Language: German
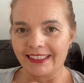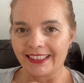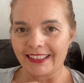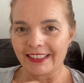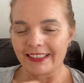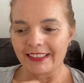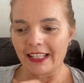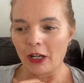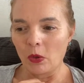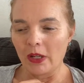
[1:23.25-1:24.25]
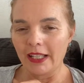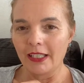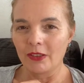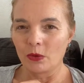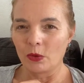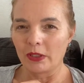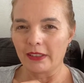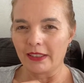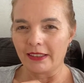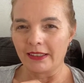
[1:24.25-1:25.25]
dass es auch eine Sucht
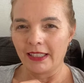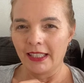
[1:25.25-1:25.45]
ist